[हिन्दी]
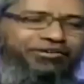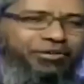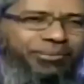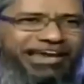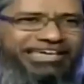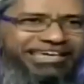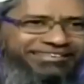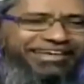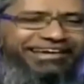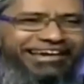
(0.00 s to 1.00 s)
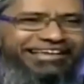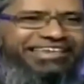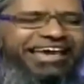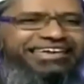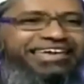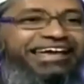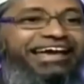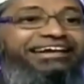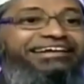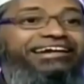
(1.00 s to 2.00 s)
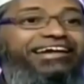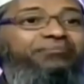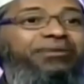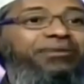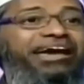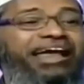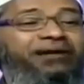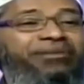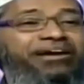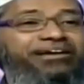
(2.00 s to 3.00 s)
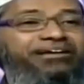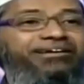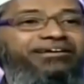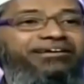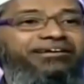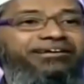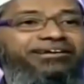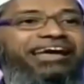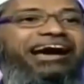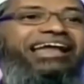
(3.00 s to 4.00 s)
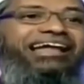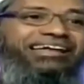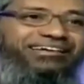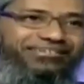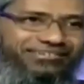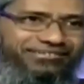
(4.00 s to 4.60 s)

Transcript: तो पहला ये देखना चाहिए कि एंटरटेनमेंट हराम है या हलाल है